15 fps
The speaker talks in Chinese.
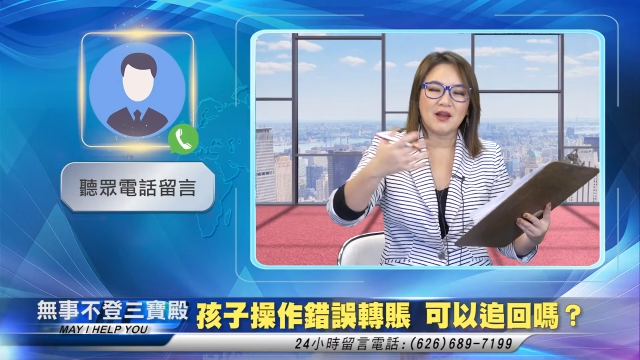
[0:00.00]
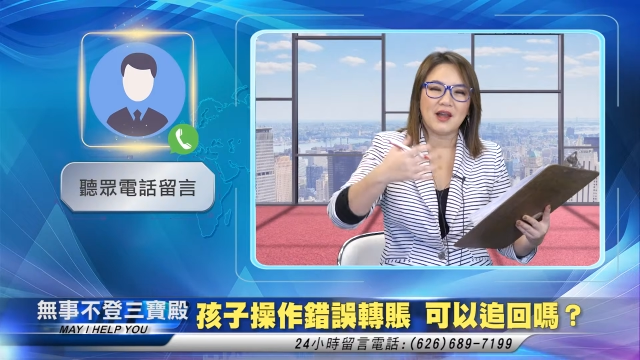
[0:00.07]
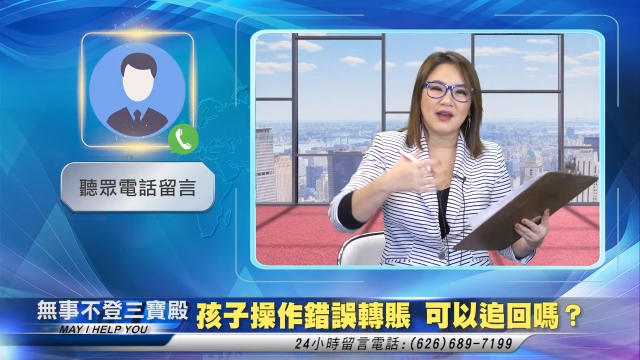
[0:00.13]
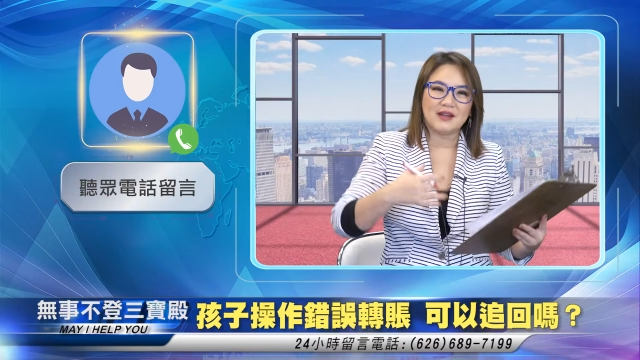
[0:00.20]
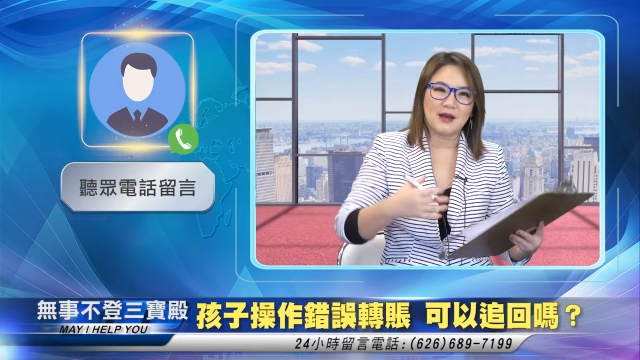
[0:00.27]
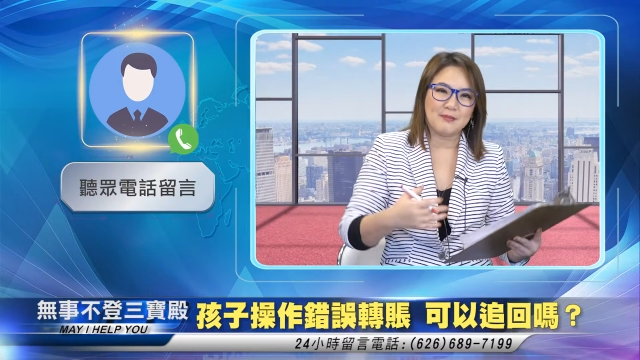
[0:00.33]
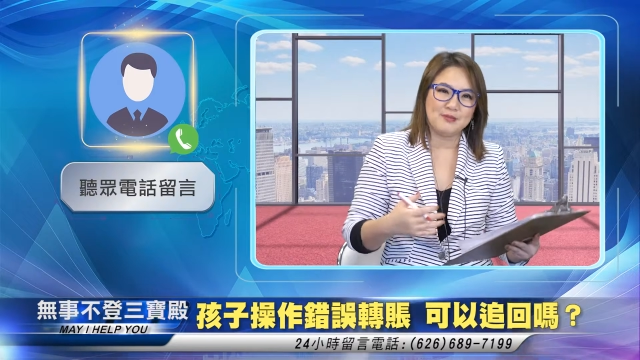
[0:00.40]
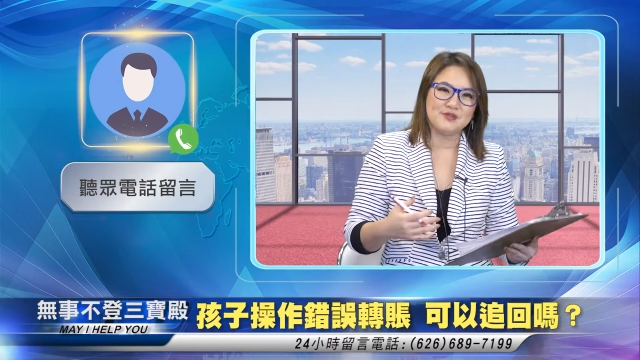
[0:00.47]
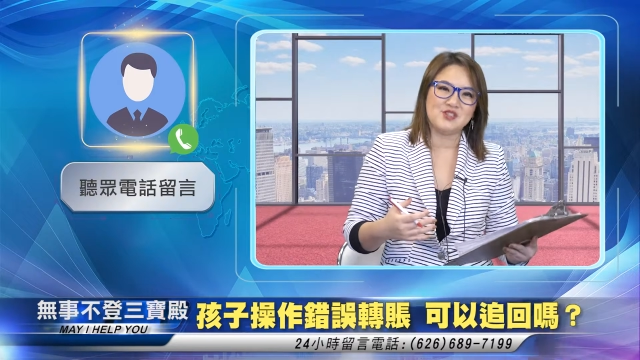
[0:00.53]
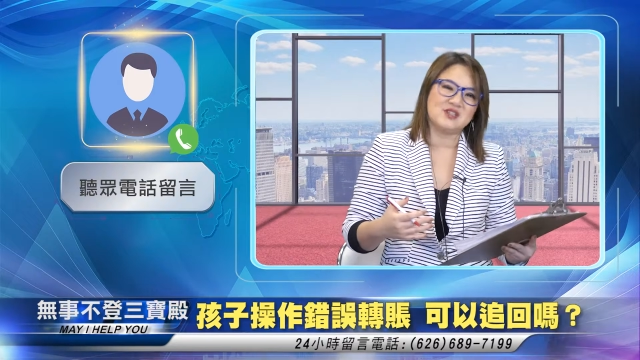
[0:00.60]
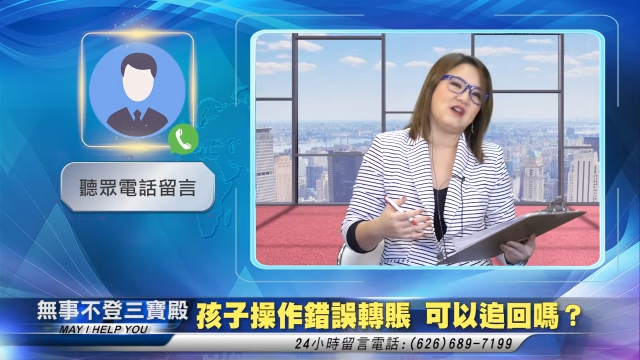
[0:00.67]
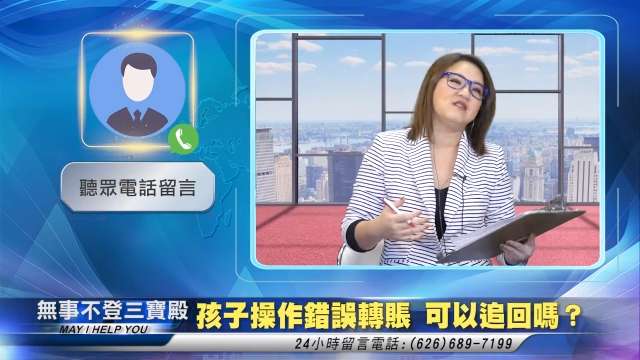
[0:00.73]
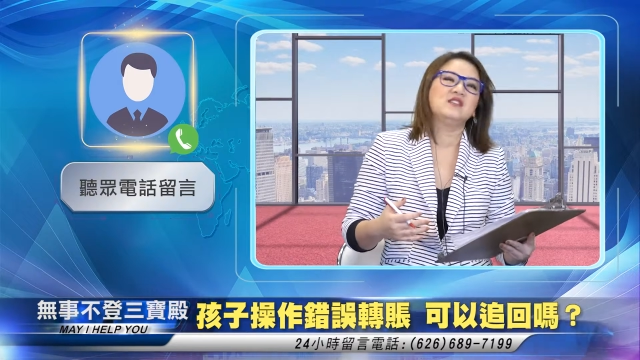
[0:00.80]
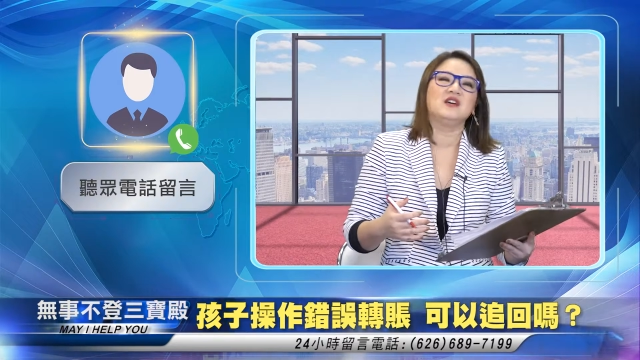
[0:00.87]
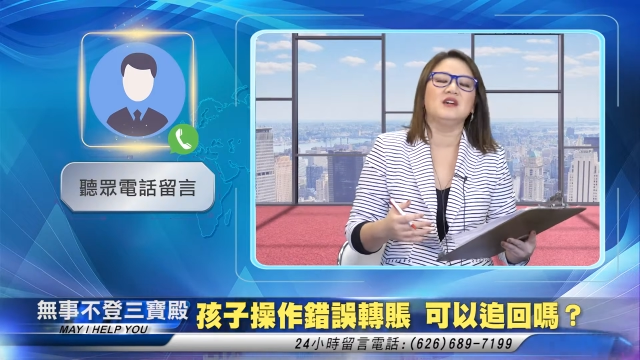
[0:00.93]
来，他不
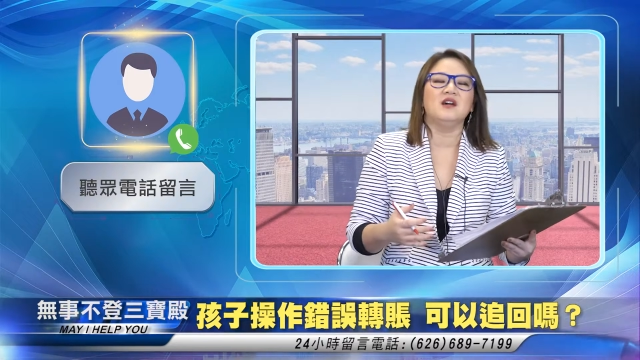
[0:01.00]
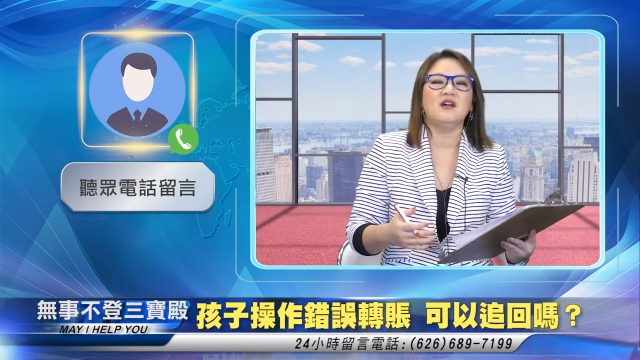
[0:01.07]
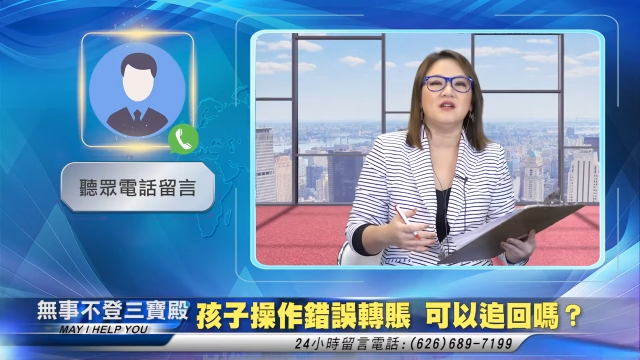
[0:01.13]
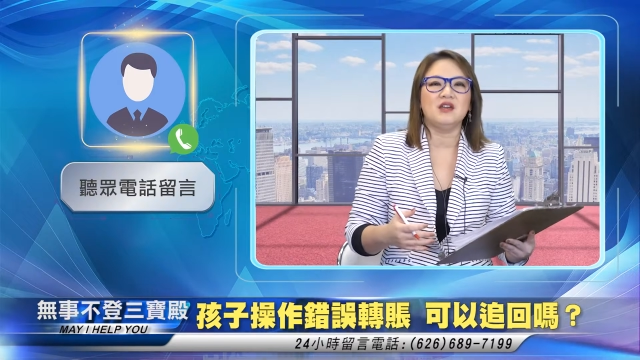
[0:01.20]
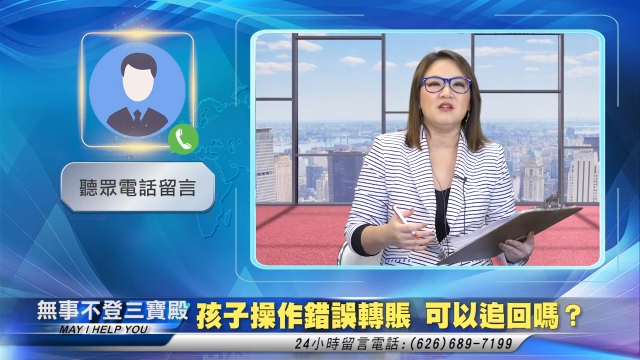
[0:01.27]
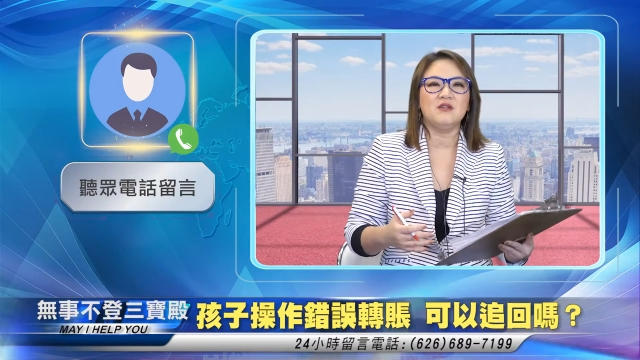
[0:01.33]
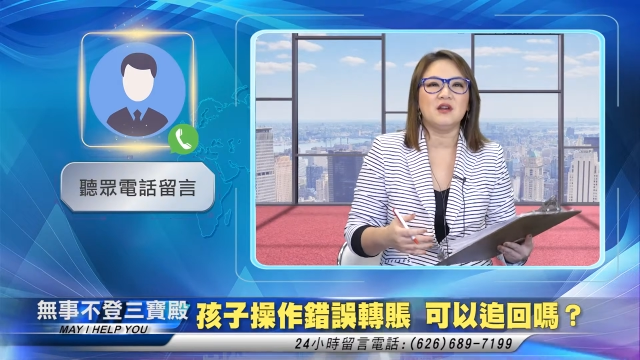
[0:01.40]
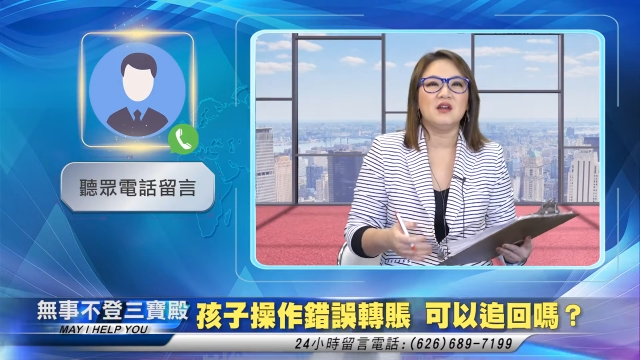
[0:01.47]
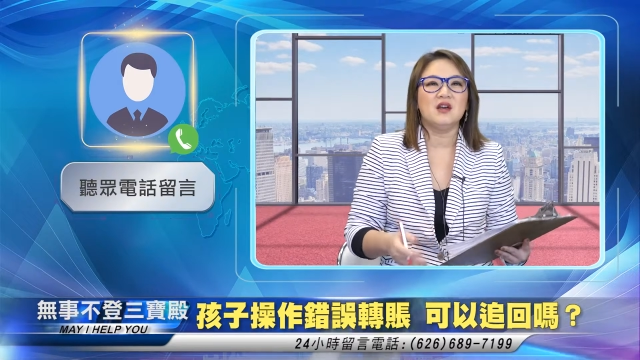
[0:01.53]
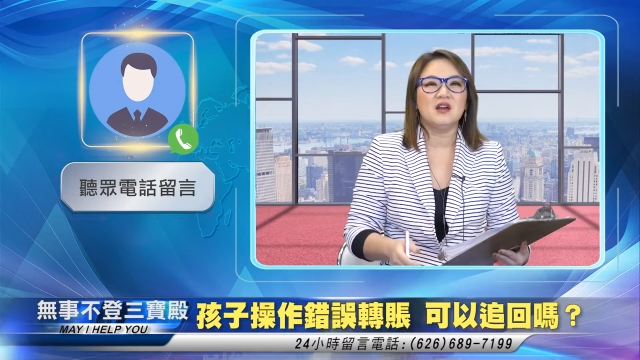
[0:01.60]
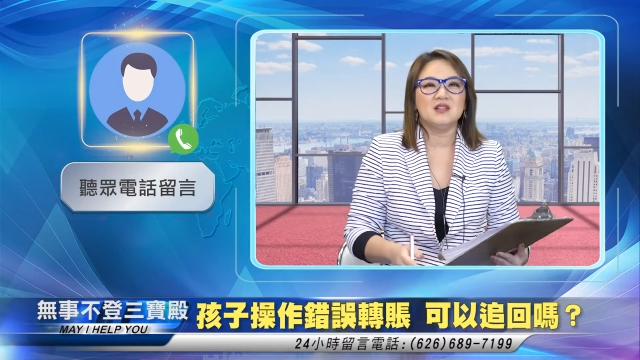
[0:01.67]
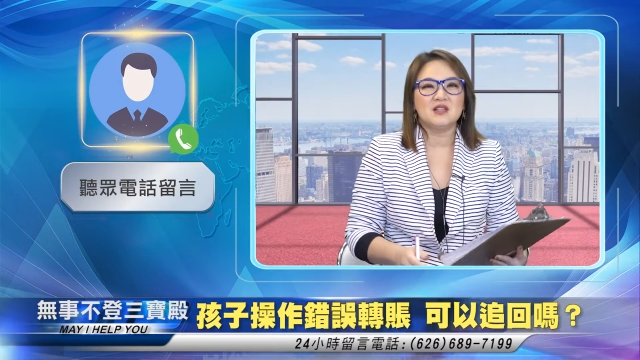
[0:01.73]
晓得哦，因为